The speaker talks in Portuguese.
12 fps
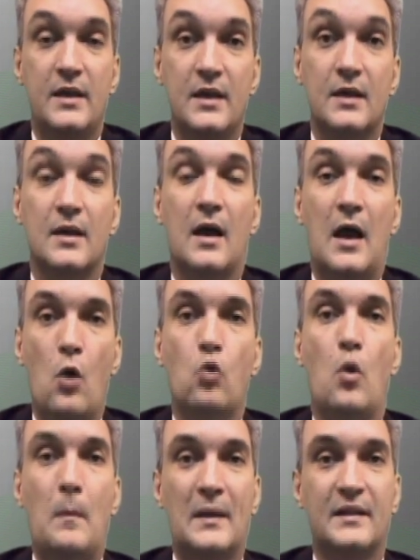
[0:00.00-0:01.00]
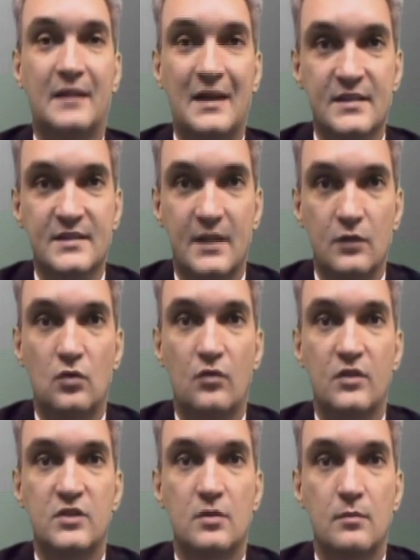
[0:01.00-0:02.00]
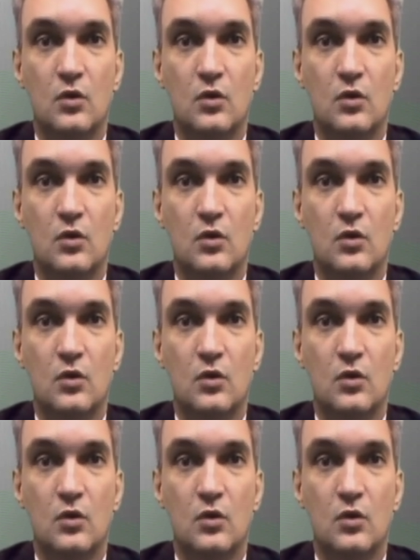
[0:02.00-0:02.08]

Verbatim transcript: E, ao completar 120